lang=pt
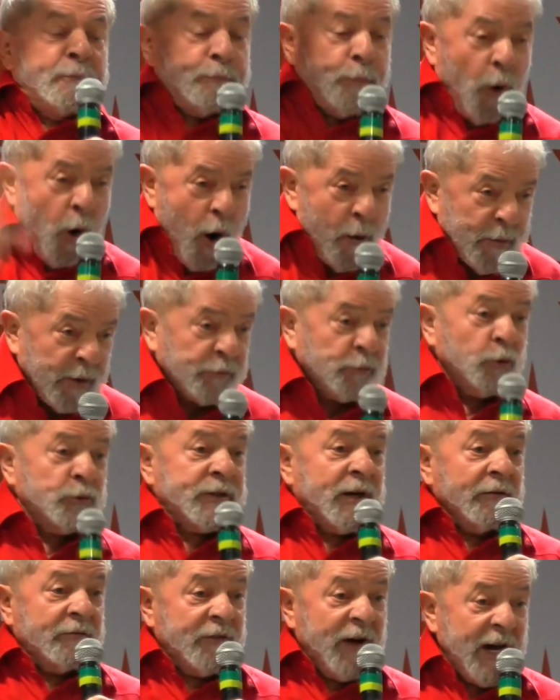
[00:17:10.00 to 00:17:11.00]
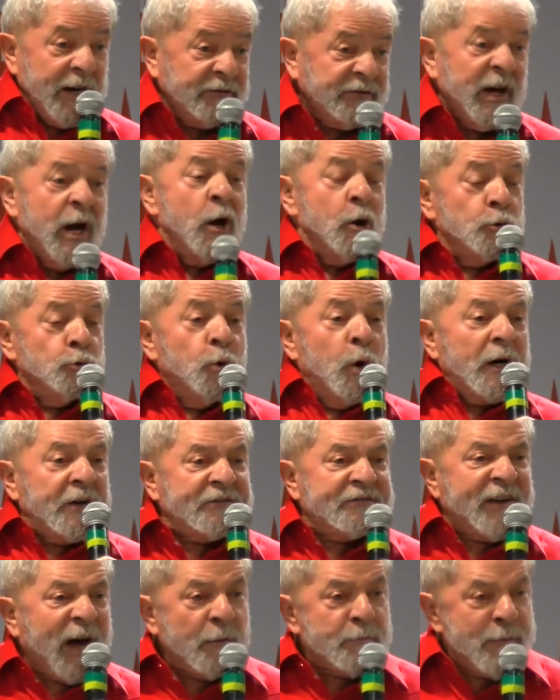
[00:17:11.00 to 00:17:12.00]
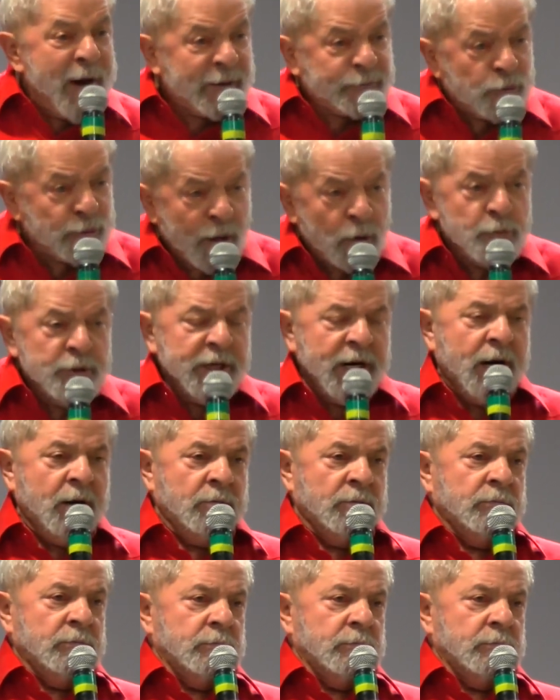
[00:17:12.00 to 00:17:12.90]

pobres outra vez no orçamento da União.